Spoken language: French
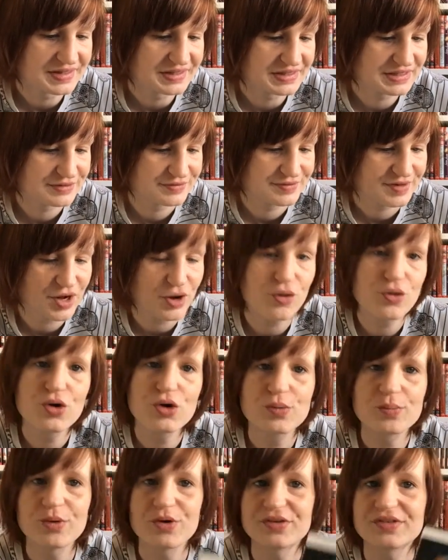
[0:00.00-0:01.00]
qui va
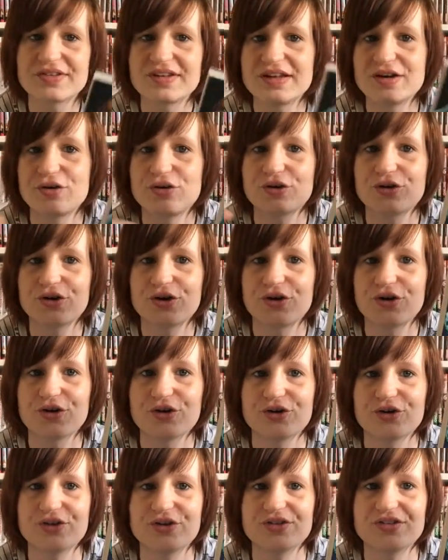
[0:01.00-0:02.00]
augmenter encore
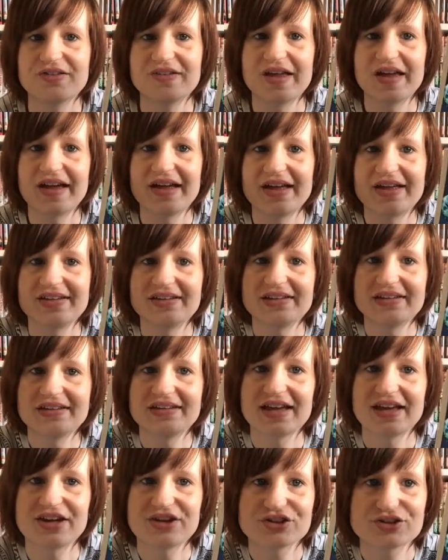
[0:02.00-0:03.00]
euh, d'un
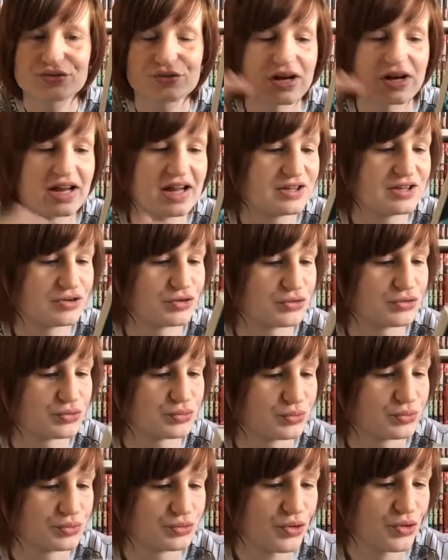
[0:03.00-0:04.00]
étage voilà dans
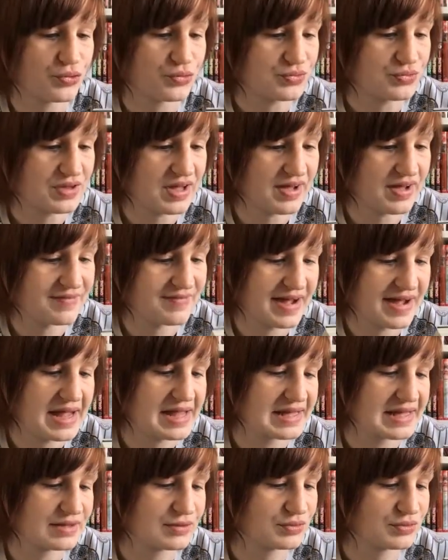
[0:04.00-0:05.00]
son, dans son
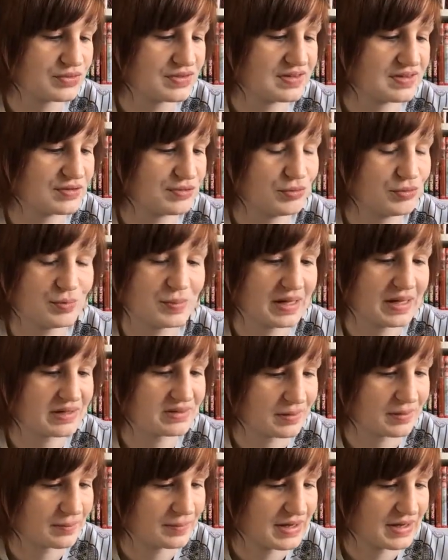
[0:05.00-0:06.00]
travail et donc c'est super
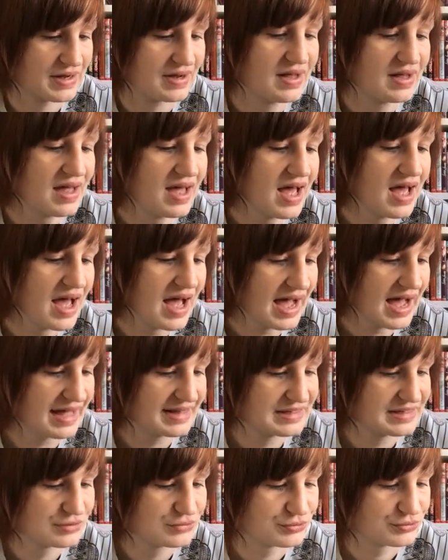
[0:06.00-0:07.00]
sympa à
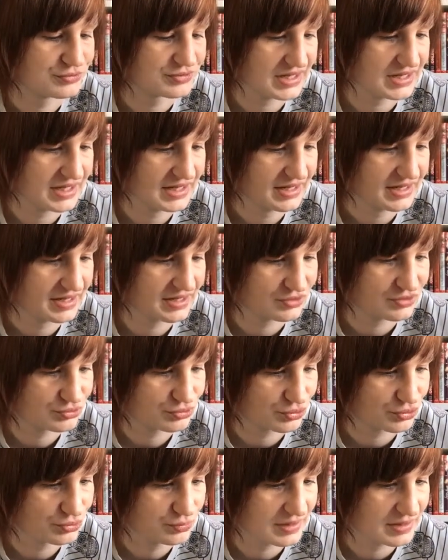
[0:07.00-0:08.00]
découvrir et
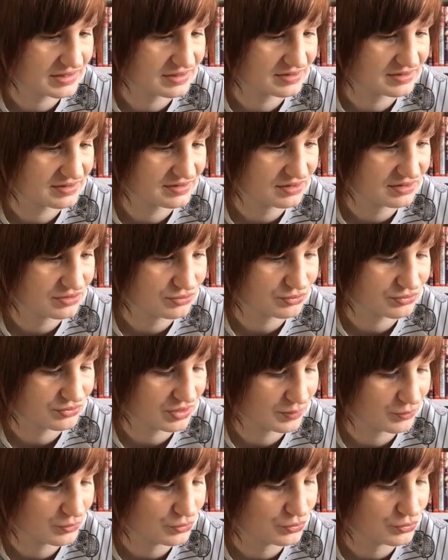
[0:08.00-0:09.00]
surtout bah, les dessins sont
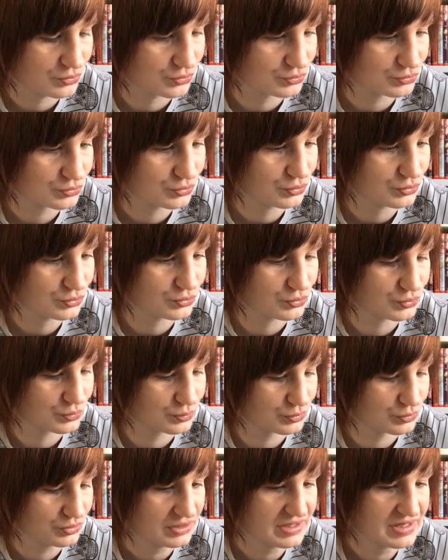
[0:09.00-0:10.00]
vraiment euh, trop trop
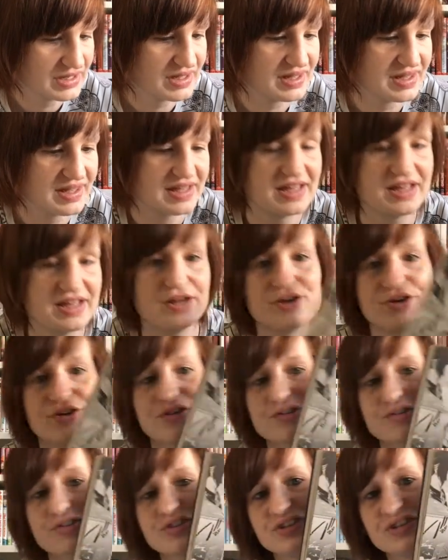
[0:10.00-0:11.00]
beaux et
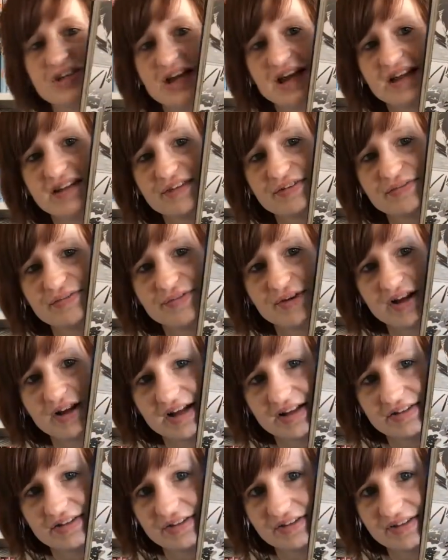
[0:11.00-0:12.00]
euh, j'ai hâte
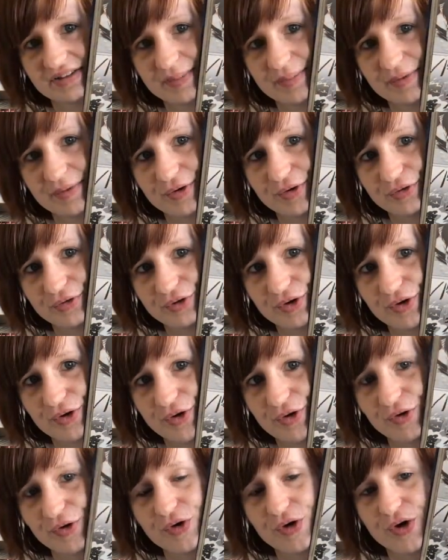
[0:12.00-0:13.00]
voilà d'en apprendre
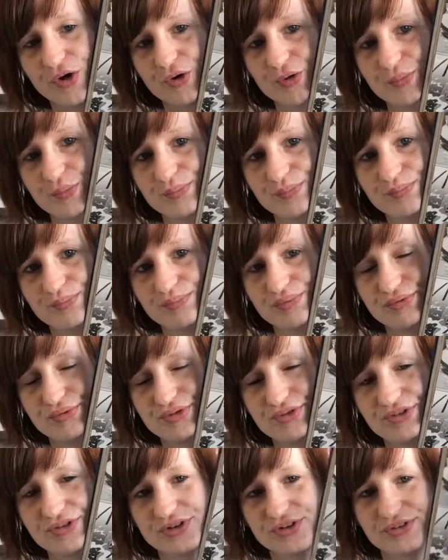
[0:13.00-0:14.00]
encore
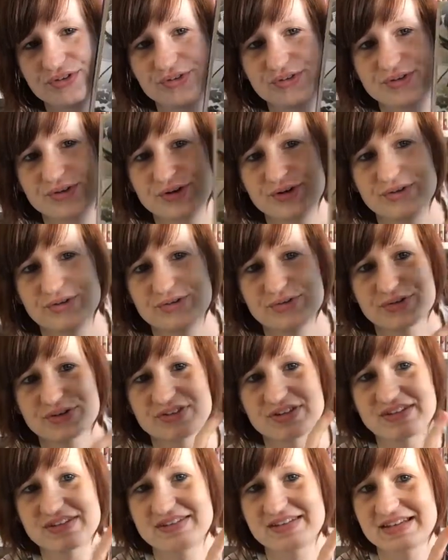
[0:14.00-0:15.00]
plus sur, sur
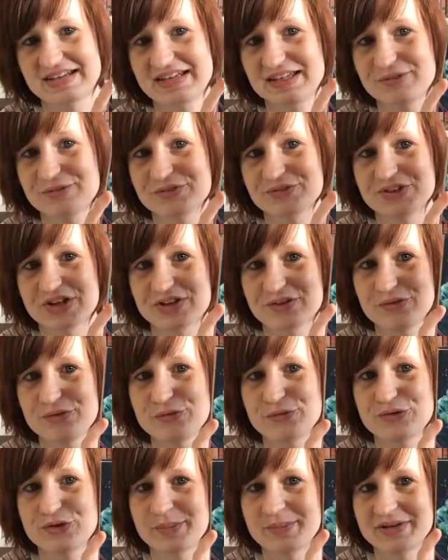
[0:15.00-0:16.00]
cette série donc j'attends
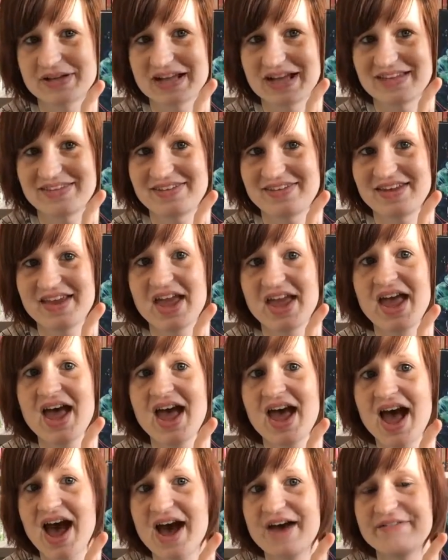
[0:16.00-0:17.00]
le tome 4
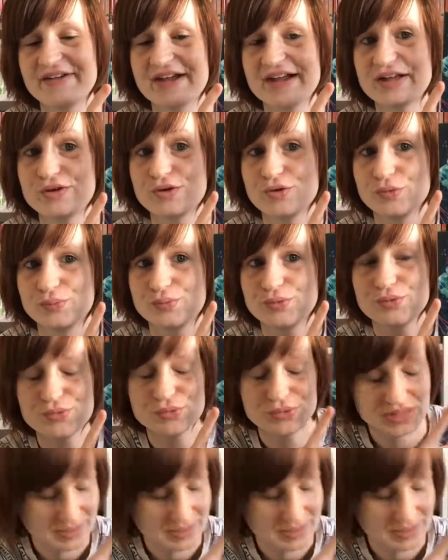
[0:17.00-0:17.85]
avec beaucoup